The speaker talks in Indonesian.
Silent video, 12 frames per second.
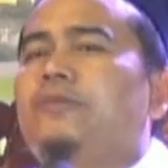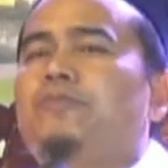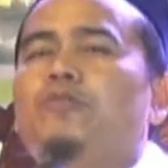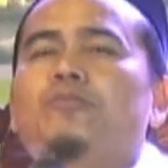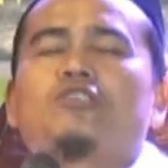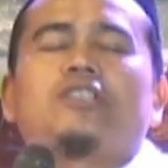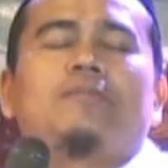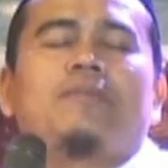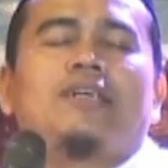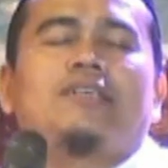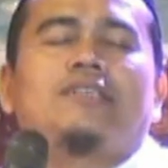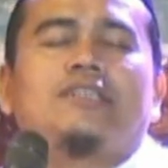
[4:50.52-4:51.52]
Ibu
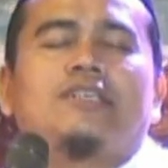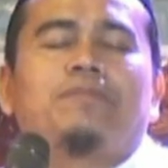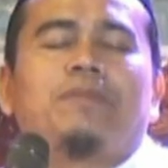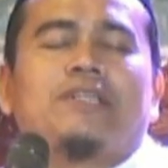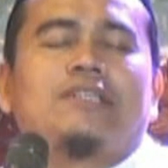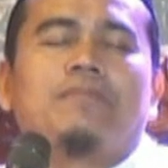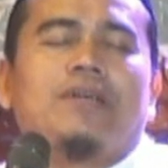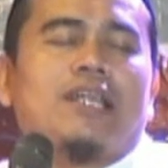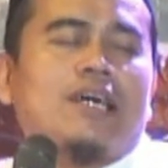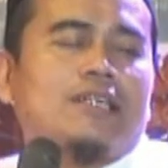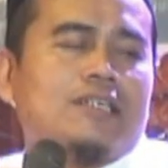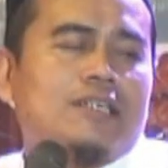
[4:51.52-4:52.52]
Muslimah niki
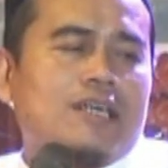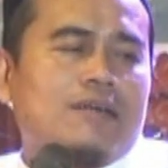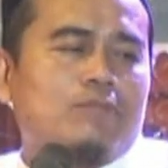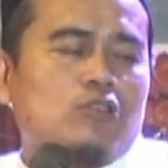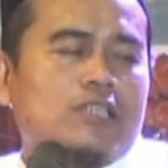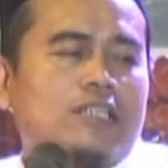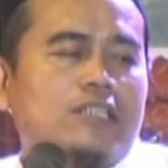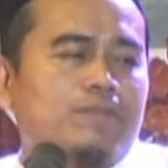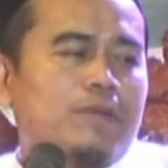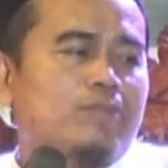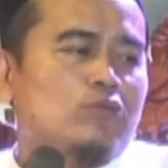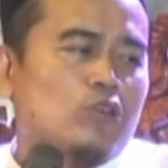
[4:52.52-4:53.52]
perdamelane namung dadi
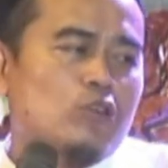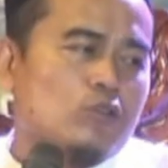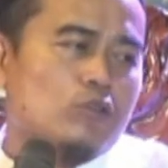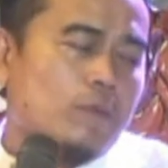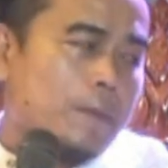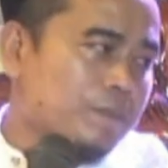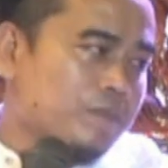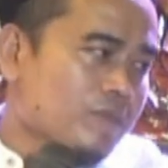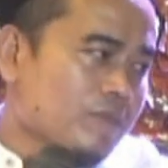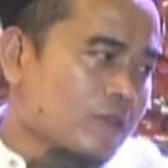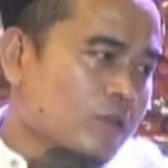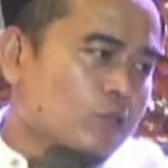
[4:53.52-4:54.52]
pemulung.
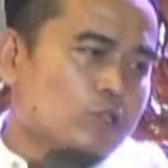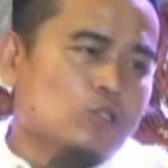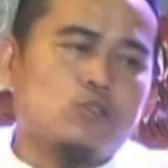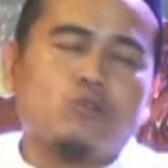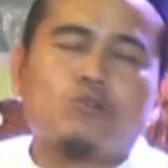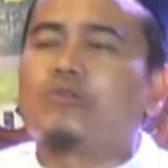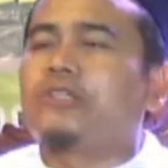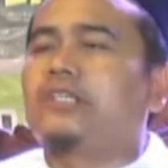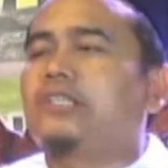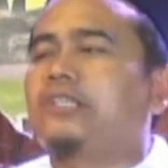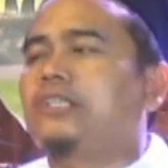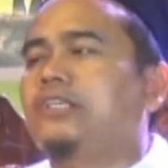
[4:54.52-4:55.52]

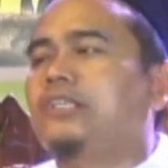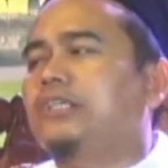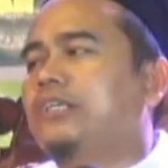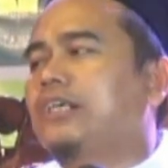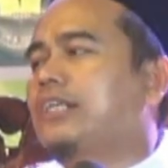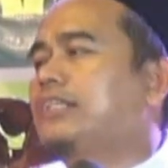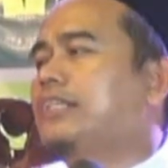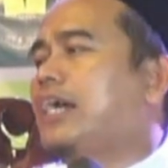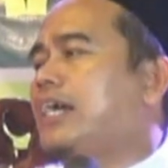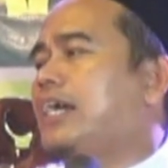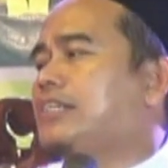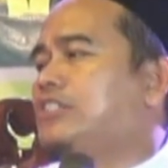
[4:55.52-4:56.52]
Jukui
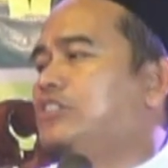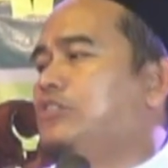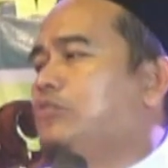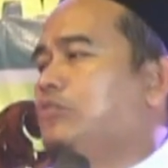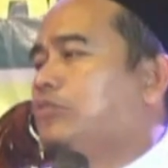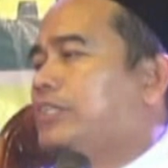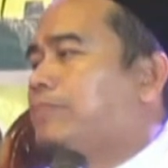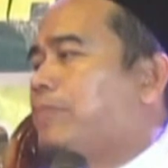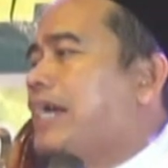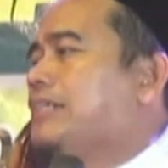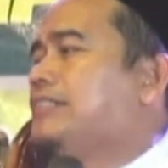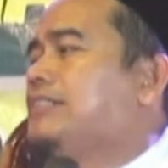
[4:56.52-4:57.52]
kertas, jukui
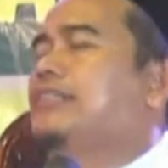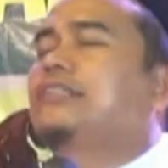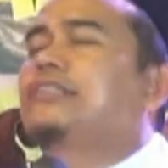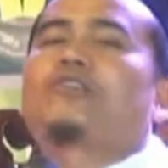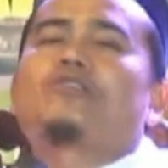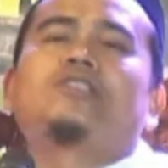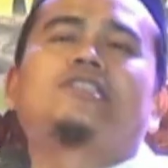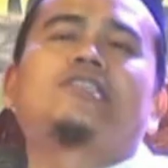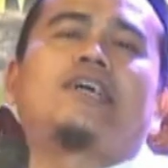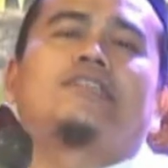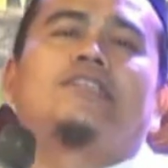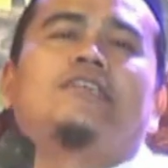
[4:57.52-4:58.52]
plastik terus
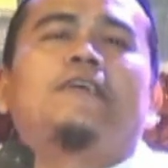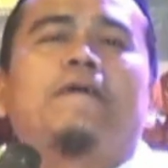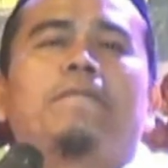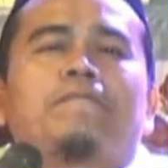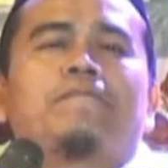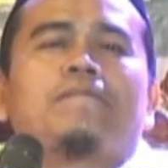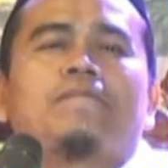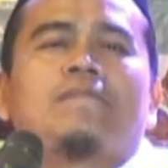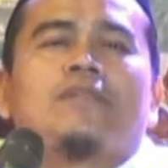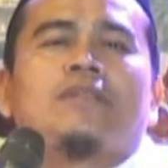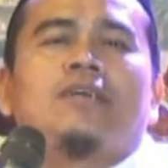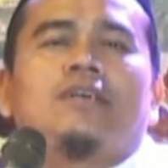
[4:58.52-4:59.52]
disati
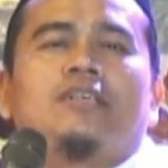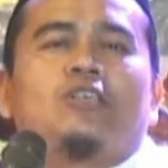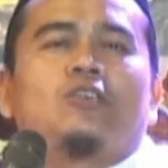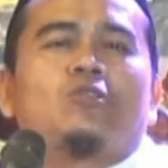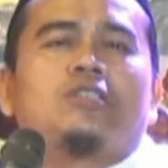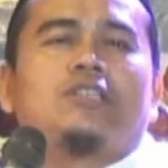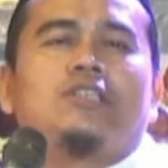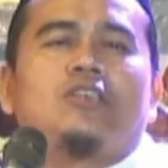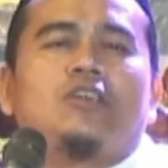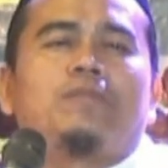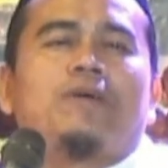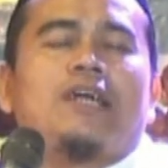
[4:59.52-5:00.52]
niku
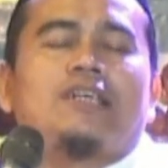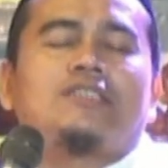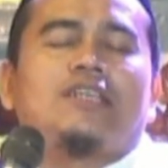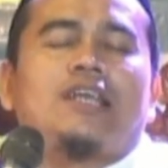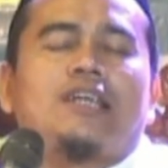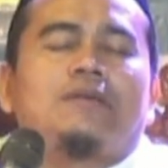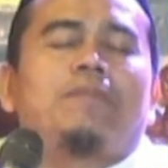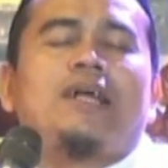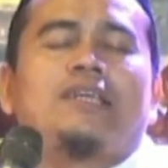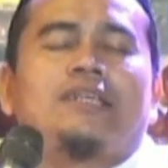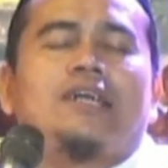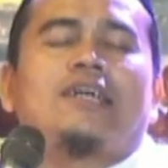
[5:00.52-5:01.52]
sedina penghasilannya
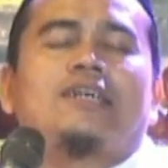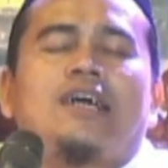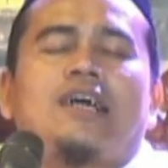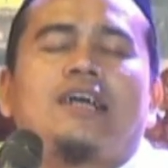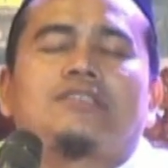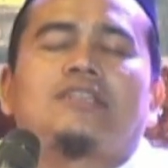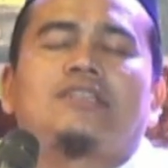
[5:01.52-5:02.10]
paling kathah